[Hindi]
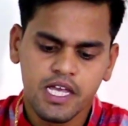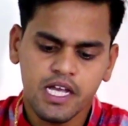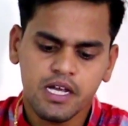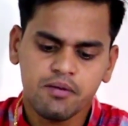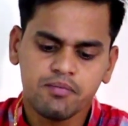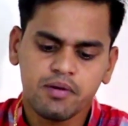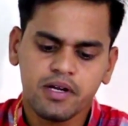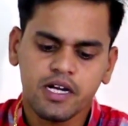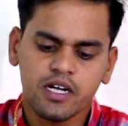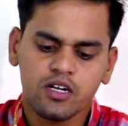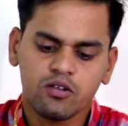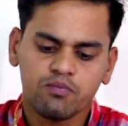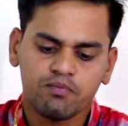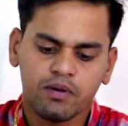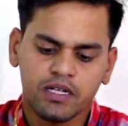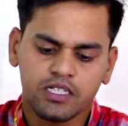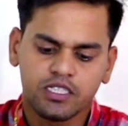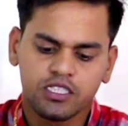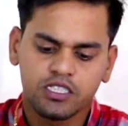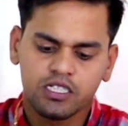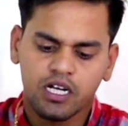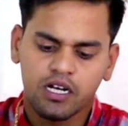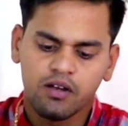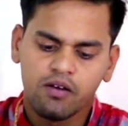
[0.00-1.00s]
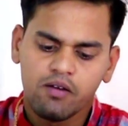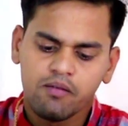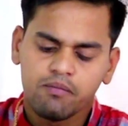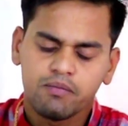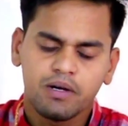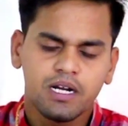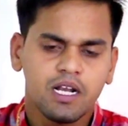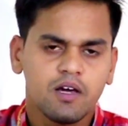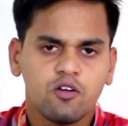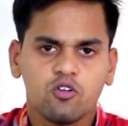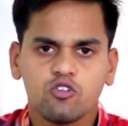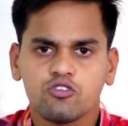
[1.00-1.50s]
एक विकेट पच्चीस रन
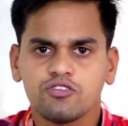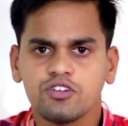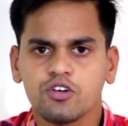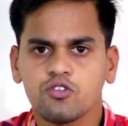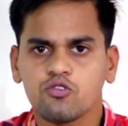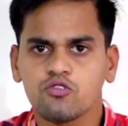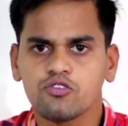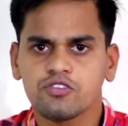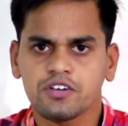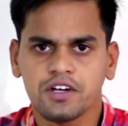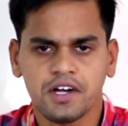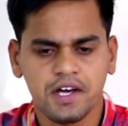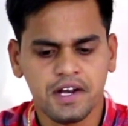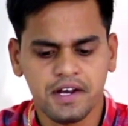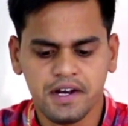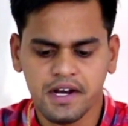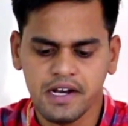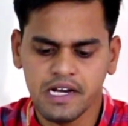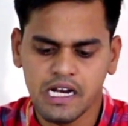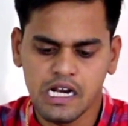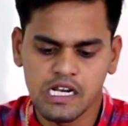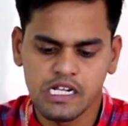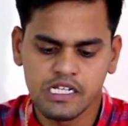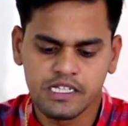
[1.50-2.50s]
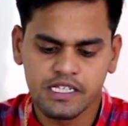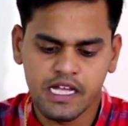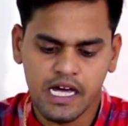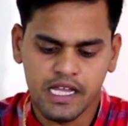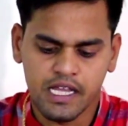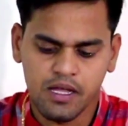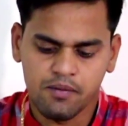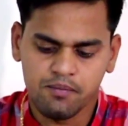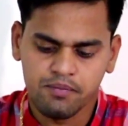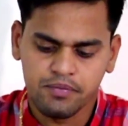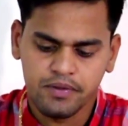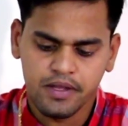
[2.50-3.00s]
मतलब कुछ ना कुछ कर रहे हैं ललित
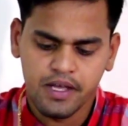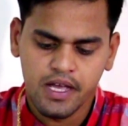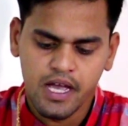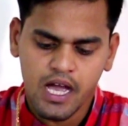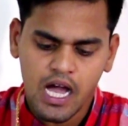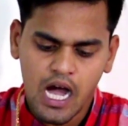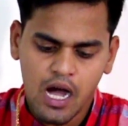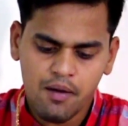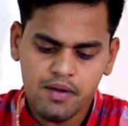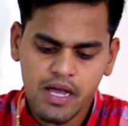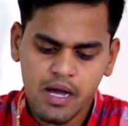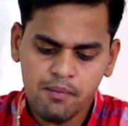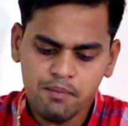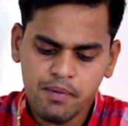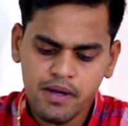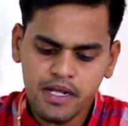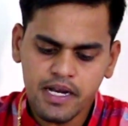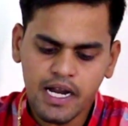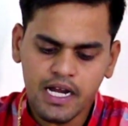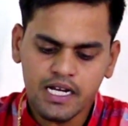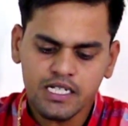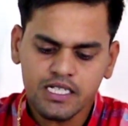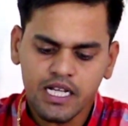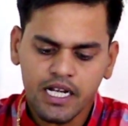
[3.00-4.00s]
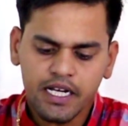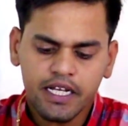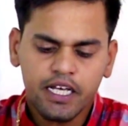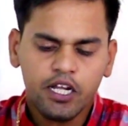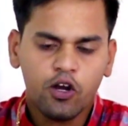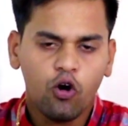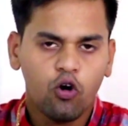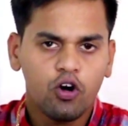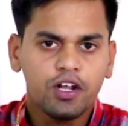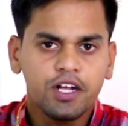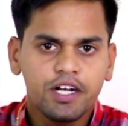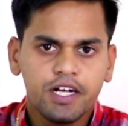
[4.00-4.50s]
यादव अब यहाँ पे राजस्थान की
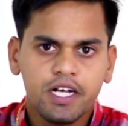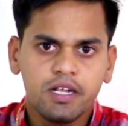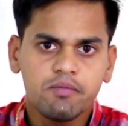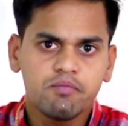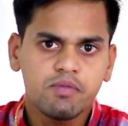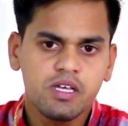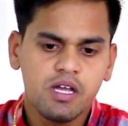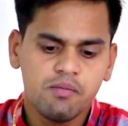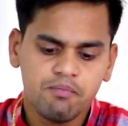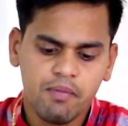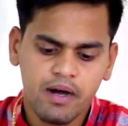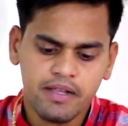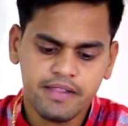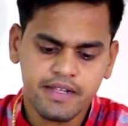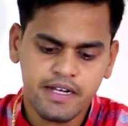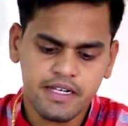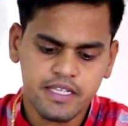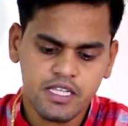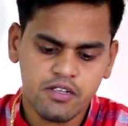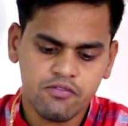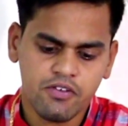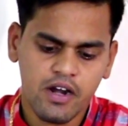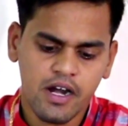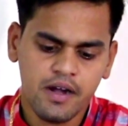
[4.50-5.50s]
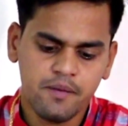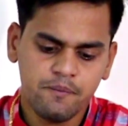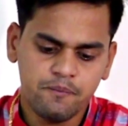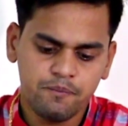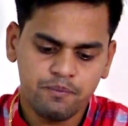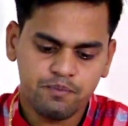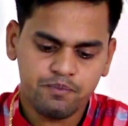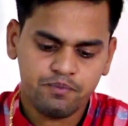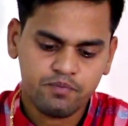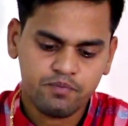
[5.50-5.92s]
रॉयल की टीम की हम बात करते हैं फ्रेंड